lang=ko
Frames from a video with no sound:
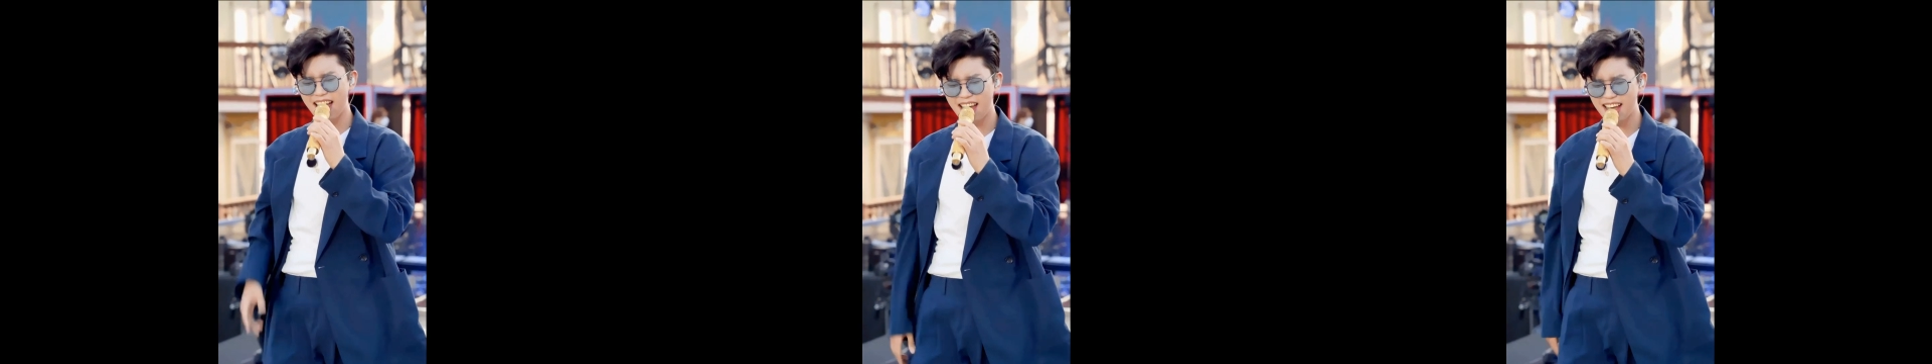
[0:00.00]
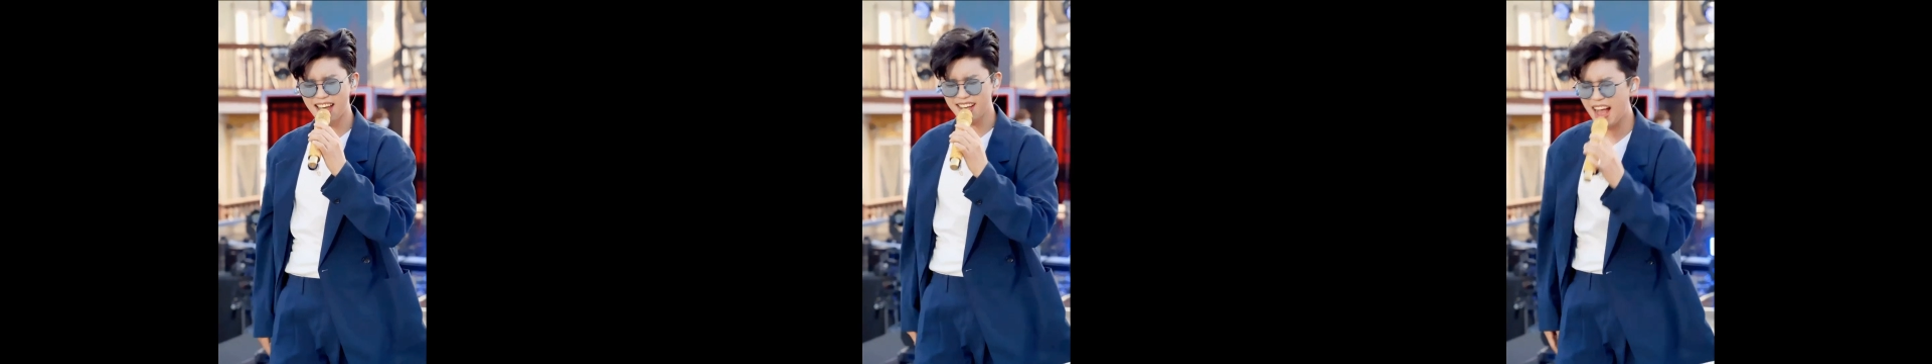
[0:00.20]

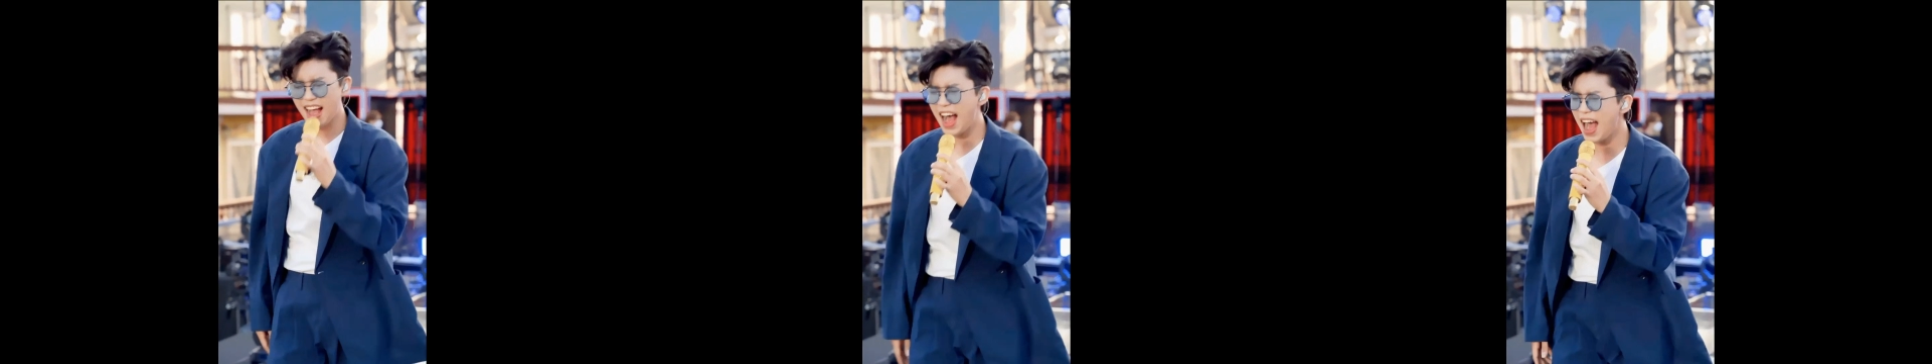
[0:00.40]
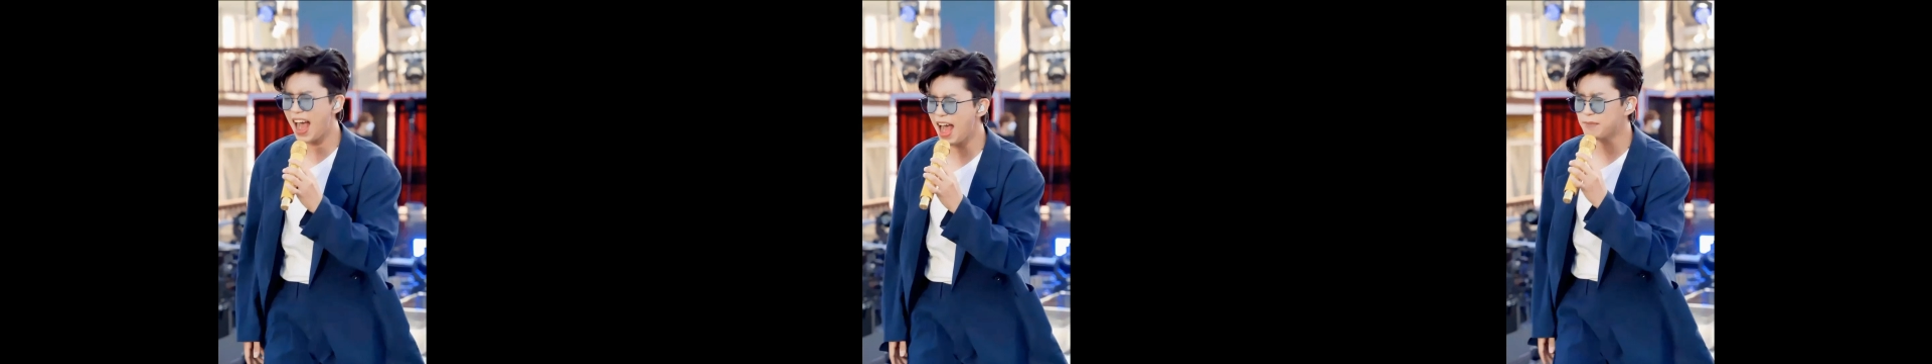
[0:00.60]

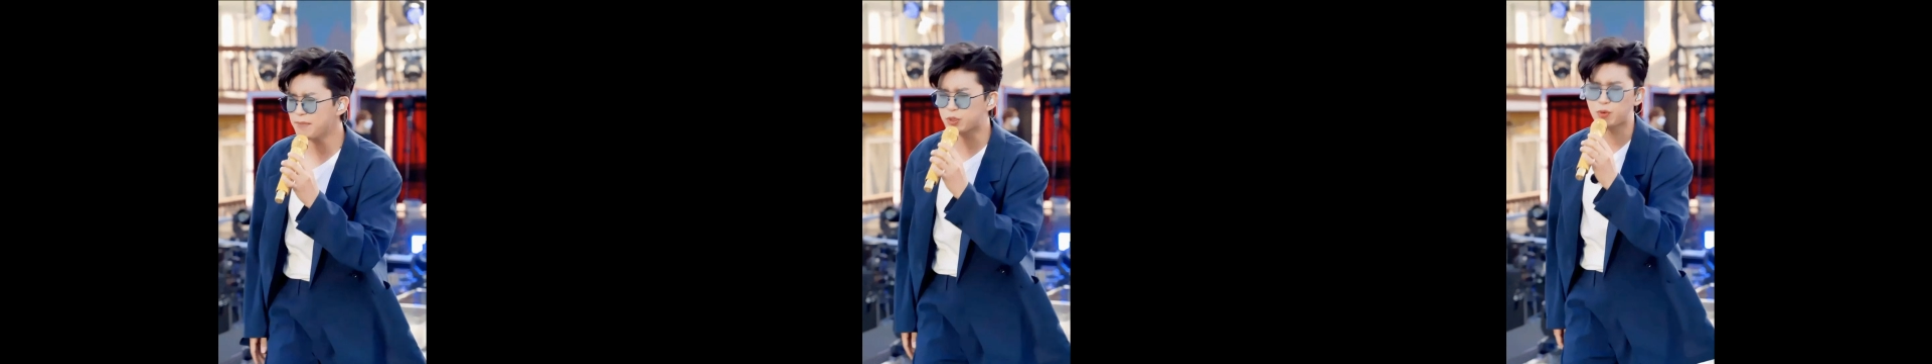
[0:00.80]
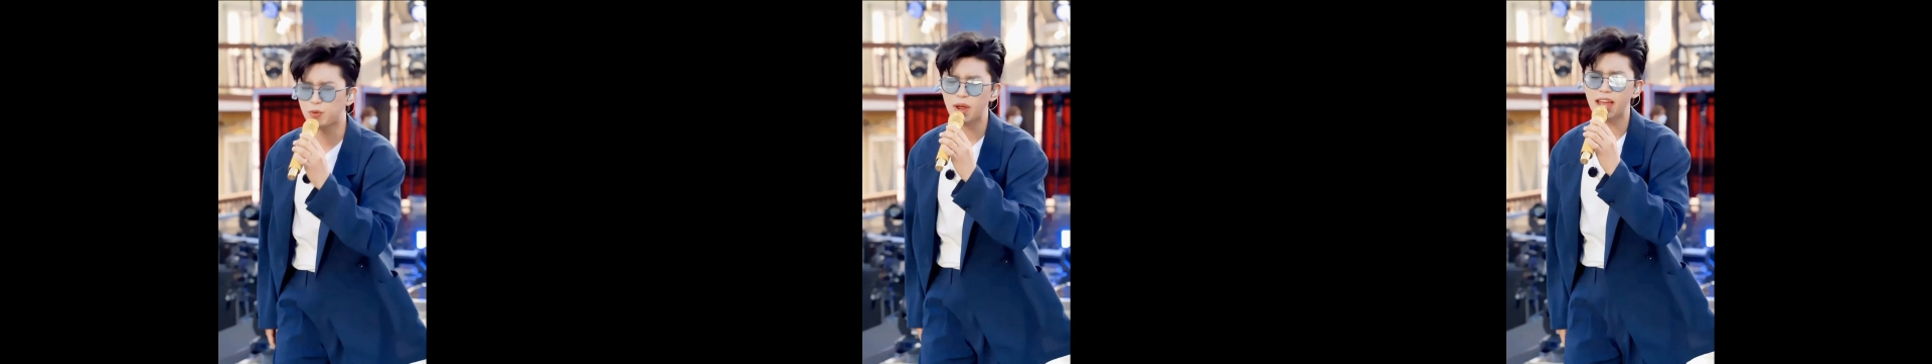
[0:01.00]
동남아와
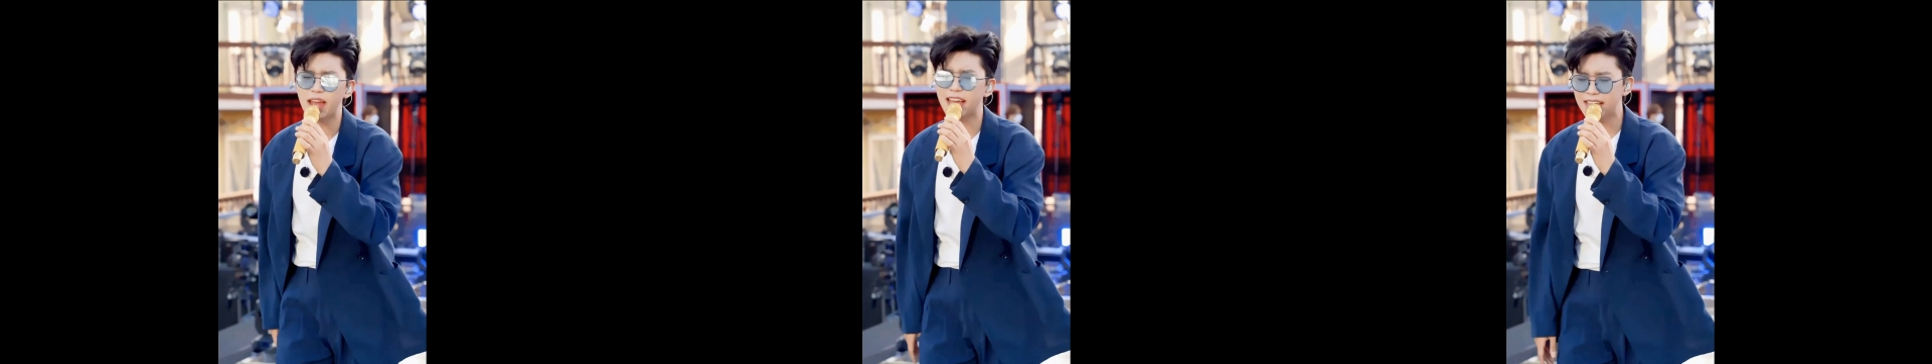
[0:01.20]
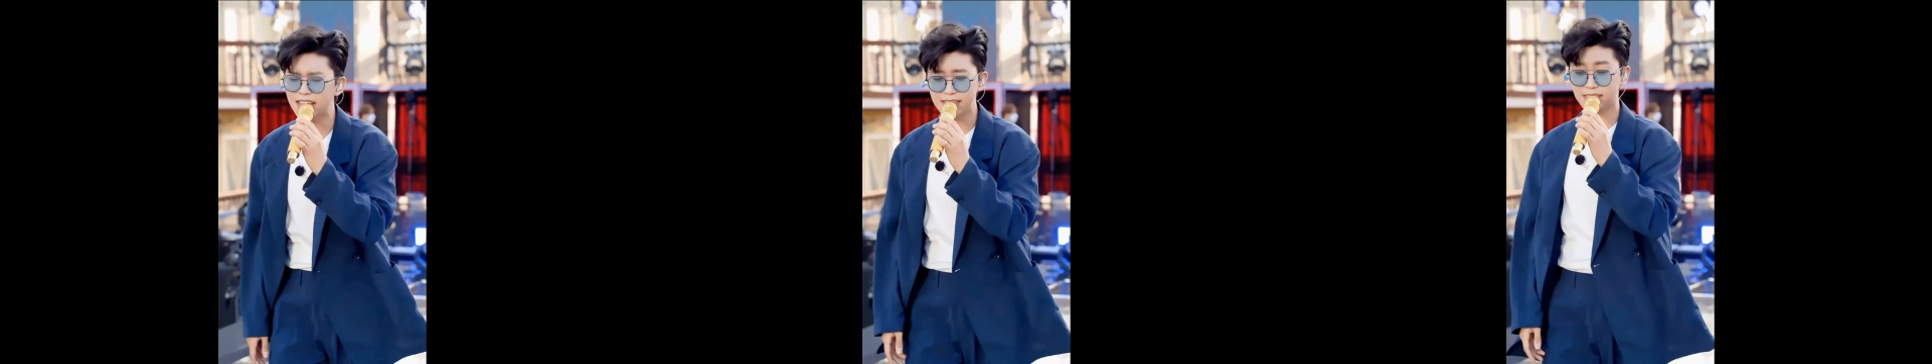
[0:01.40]

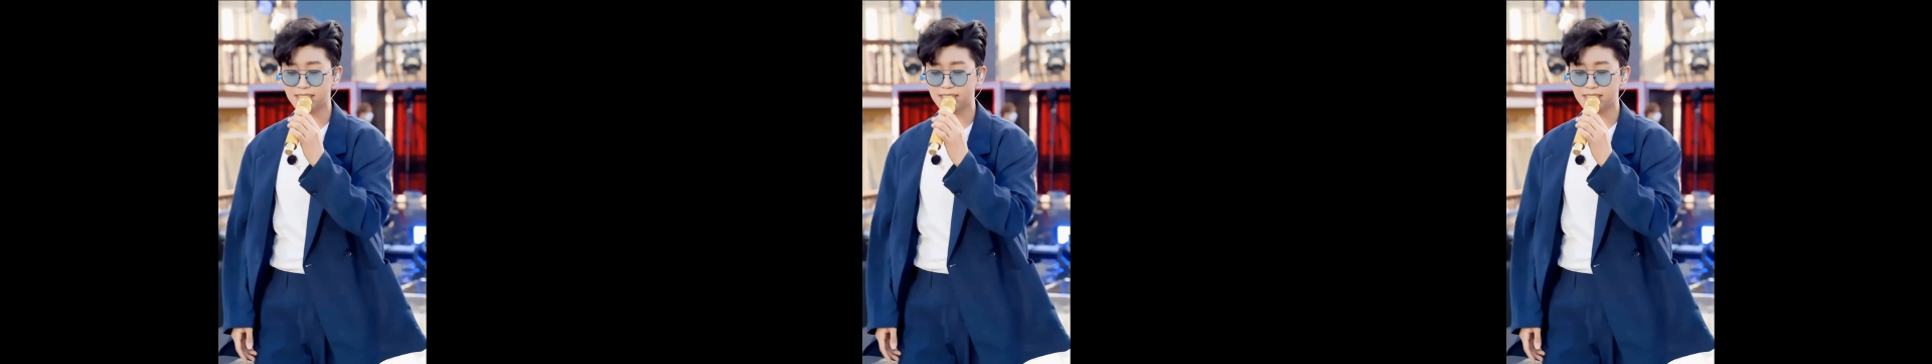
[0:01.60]
베트남에서